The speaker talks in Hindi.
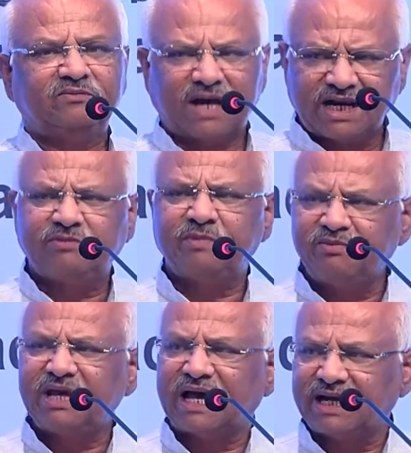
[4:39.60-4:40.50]
भारत में
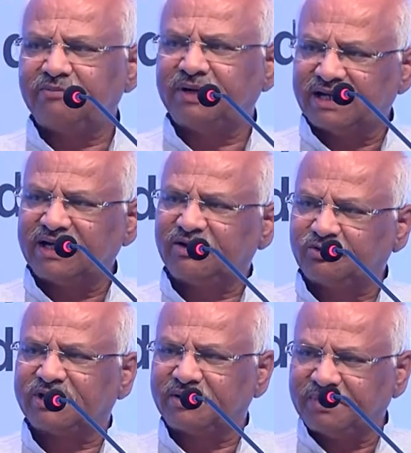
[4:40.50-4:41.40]
भी आर्यभट्ट ने
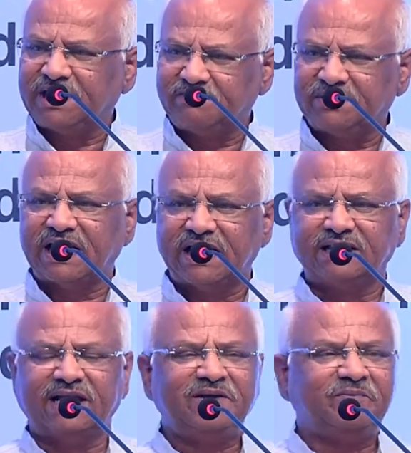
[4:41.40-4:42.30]
उसके पहले बताया
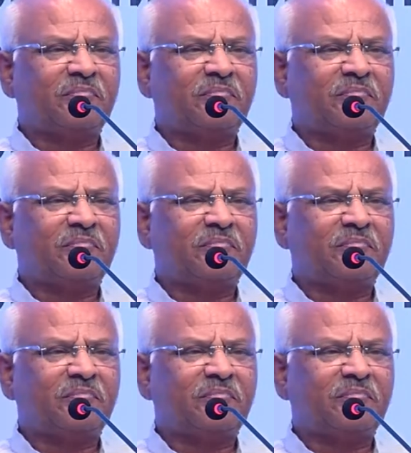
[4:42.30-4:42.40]
था